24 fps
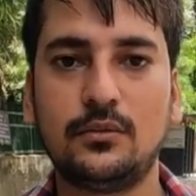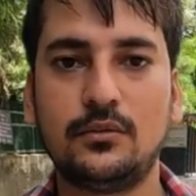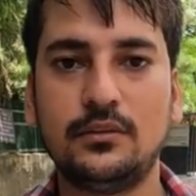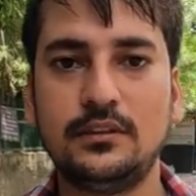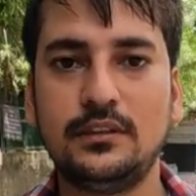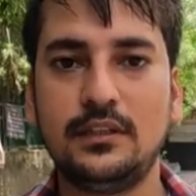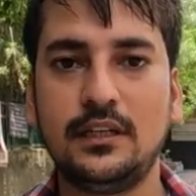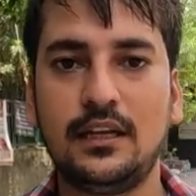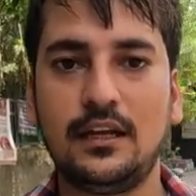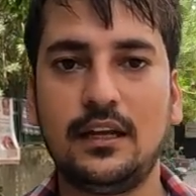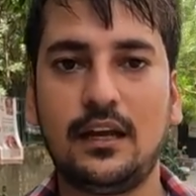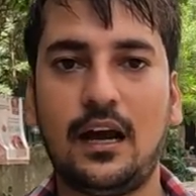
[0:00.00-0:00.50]
तो
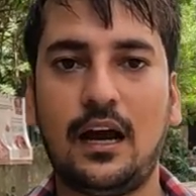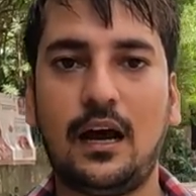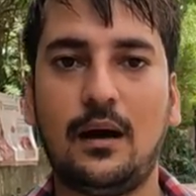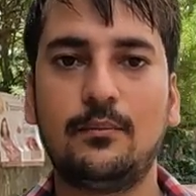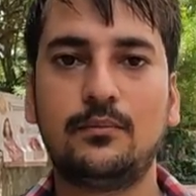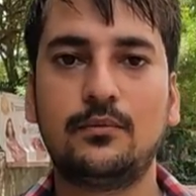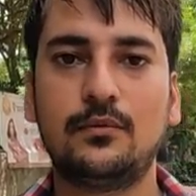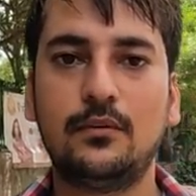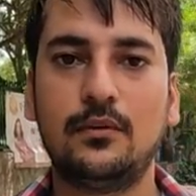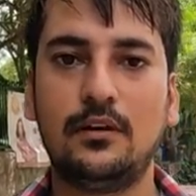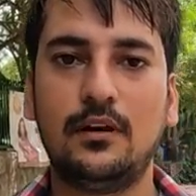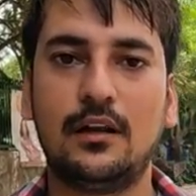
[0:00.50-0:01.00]
ये
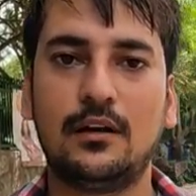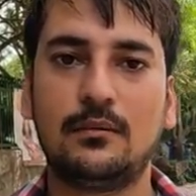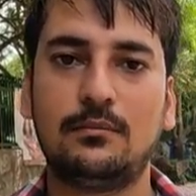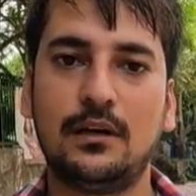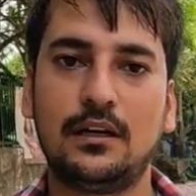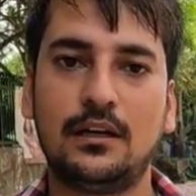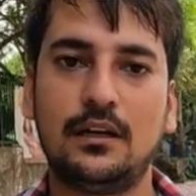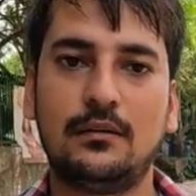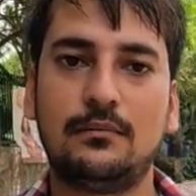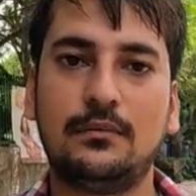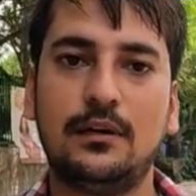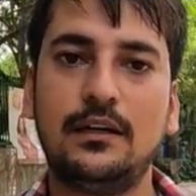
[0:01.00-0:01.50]
आपको
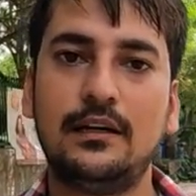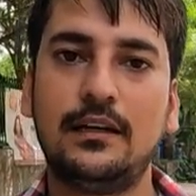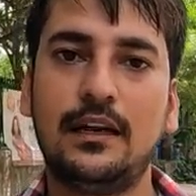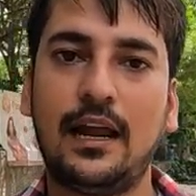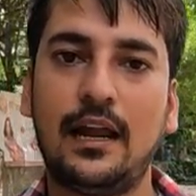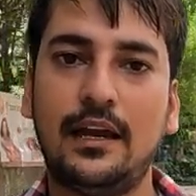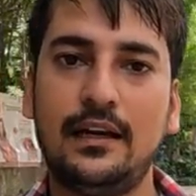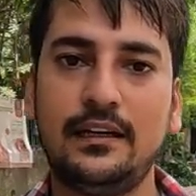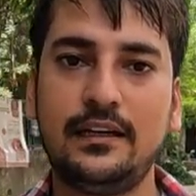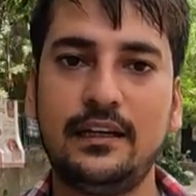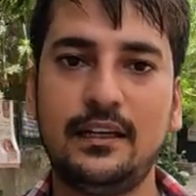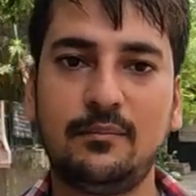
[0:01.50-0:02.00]
लगभग लगभग
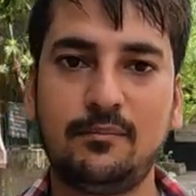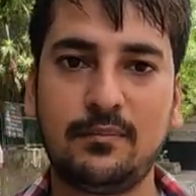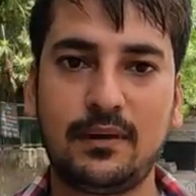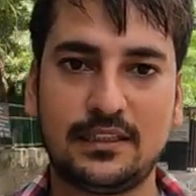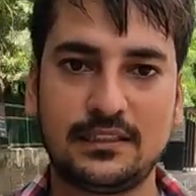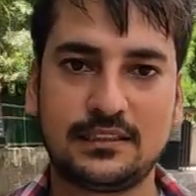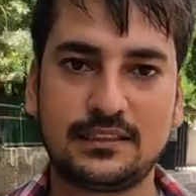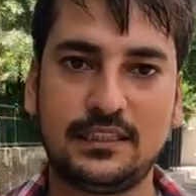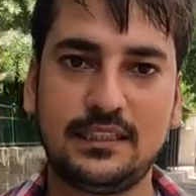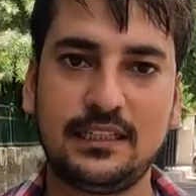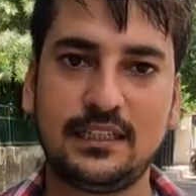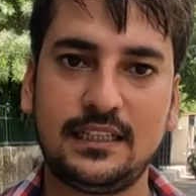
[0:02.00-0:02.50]
90
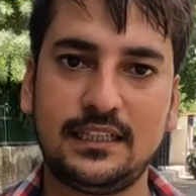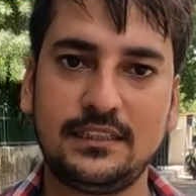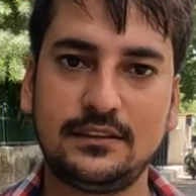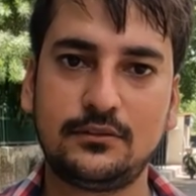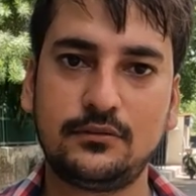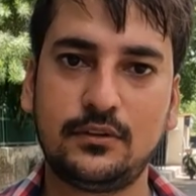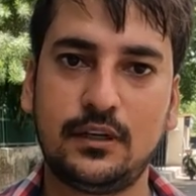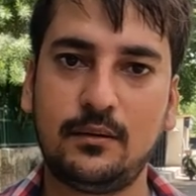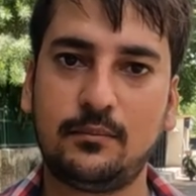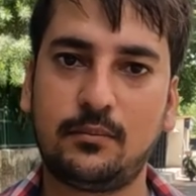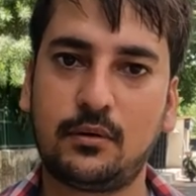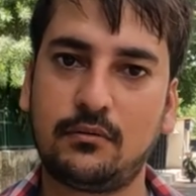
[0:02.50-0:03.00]
प्लस की रेंज
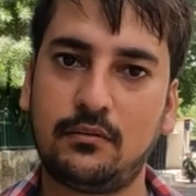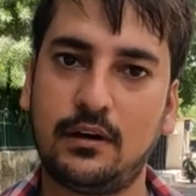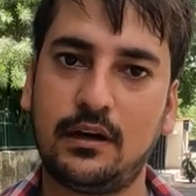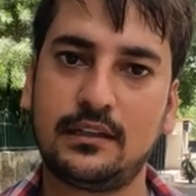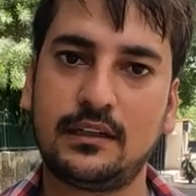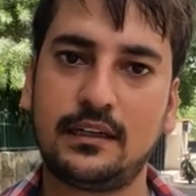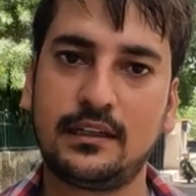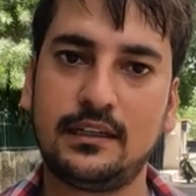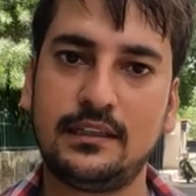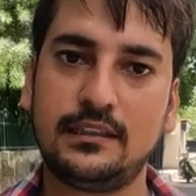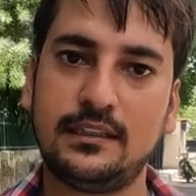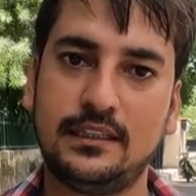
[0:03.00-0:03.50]
जो है
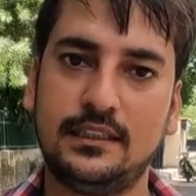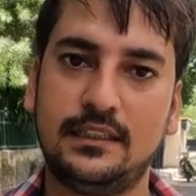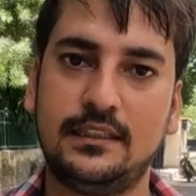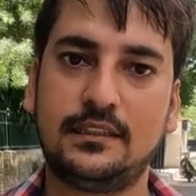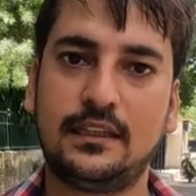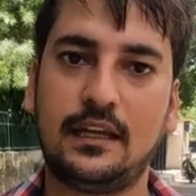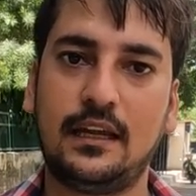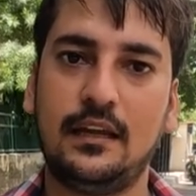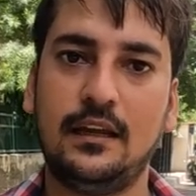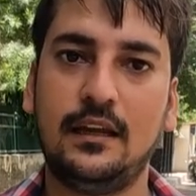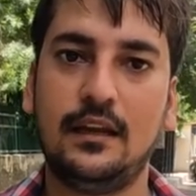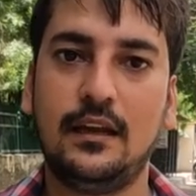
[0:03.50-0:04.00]
प्रोवाइड करके दे
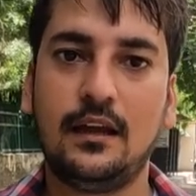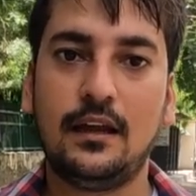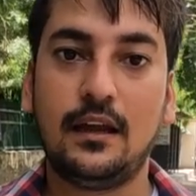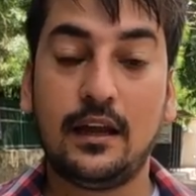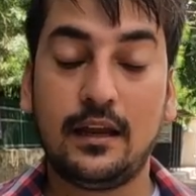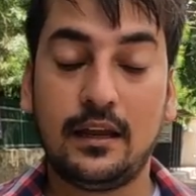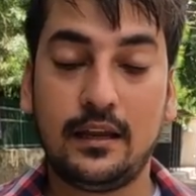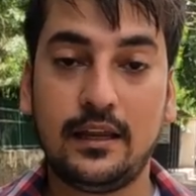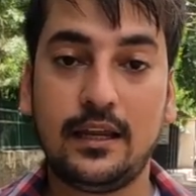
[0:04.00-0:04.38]
देता है